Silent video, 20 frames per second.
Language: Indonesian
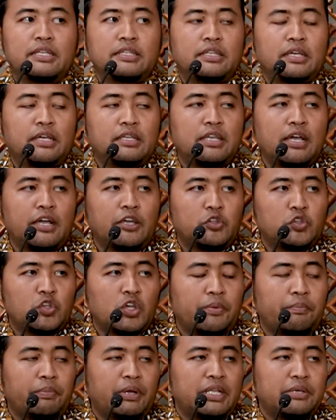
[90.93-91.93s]
kita yang itu
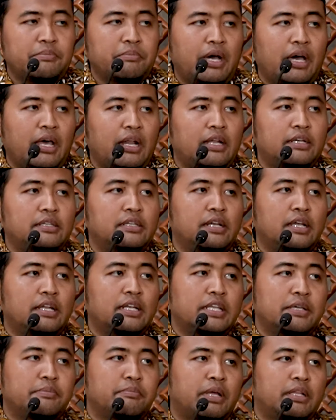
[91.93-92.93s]
yang paling mahal adalah
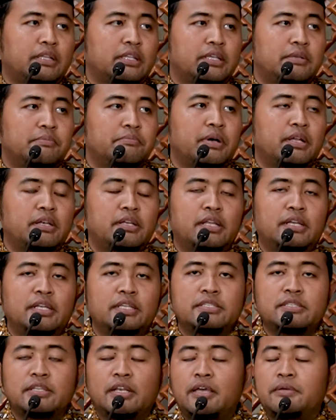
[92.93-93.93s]
nikmat iman dan
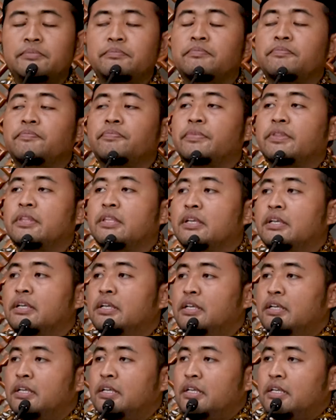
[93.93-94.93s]
Islam
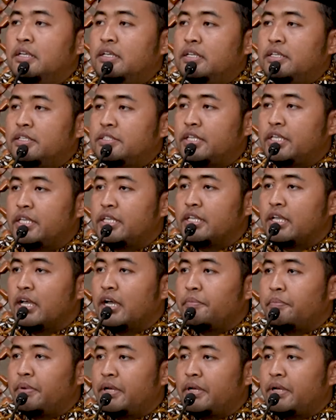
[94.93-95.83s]
sehingga